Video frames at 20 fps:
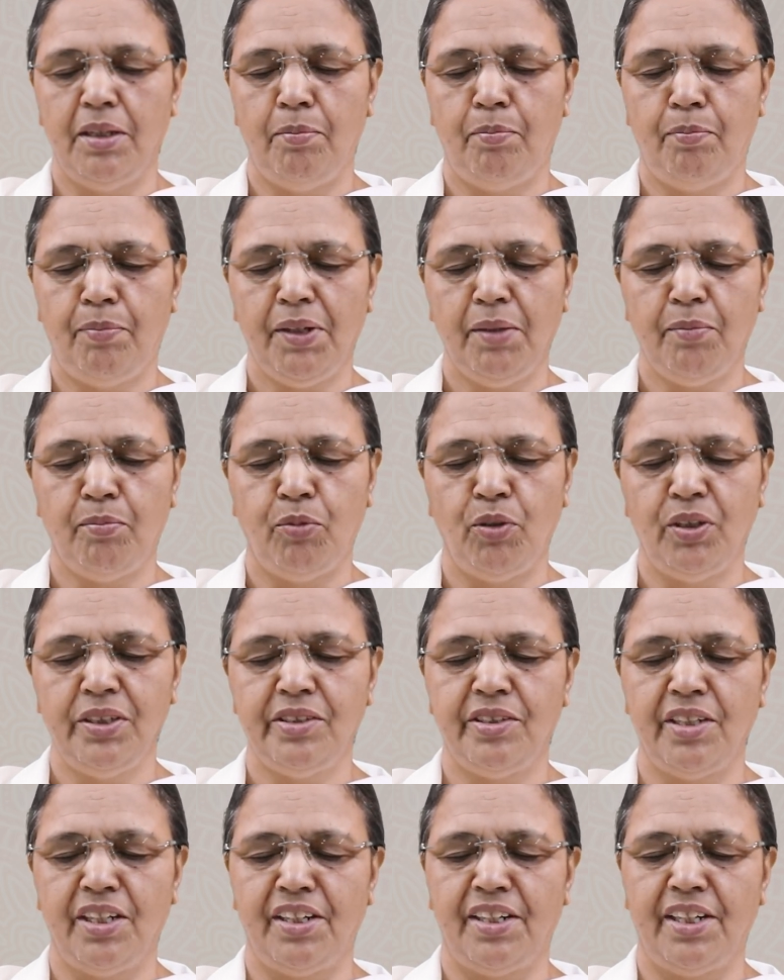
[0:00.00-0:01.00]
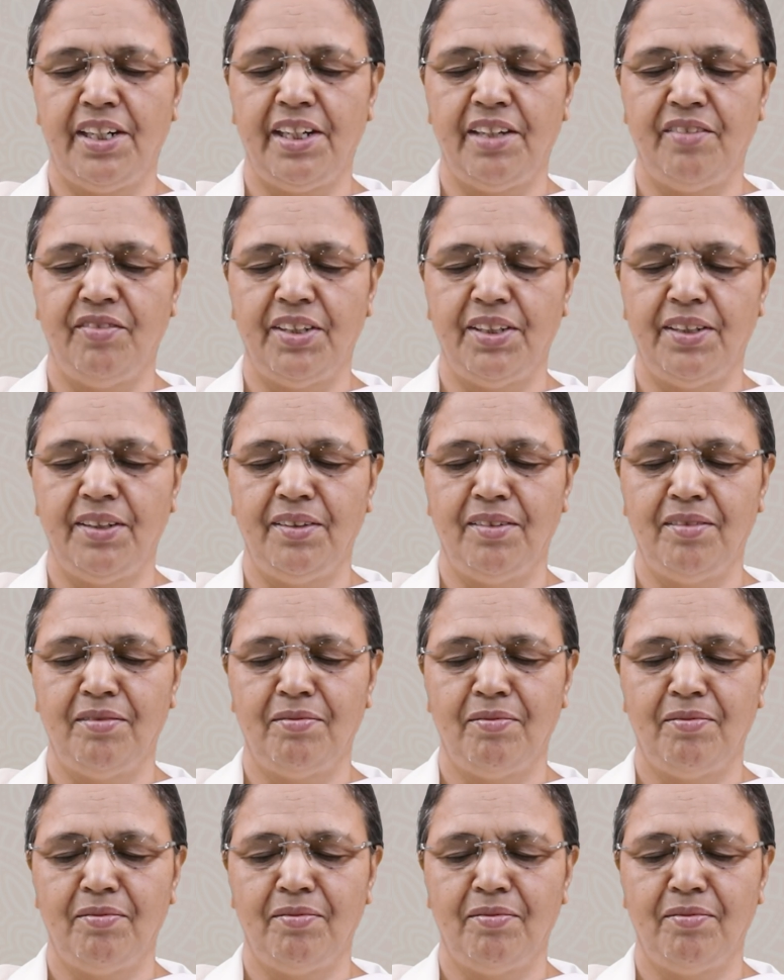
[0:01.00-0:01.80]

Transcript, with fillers: எப்படி போய் சென்றடைவது